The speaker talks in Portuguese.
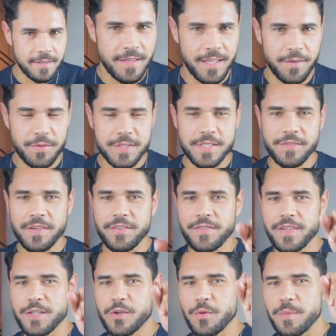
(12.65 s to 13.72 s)
E você vai
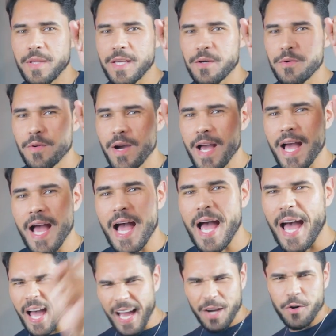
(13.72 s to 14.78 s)
ver comigo
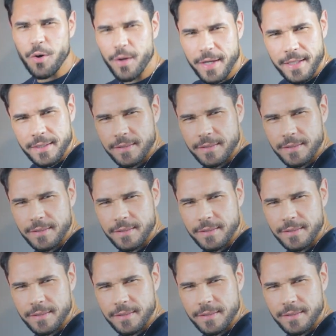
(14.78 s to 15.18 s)
agora.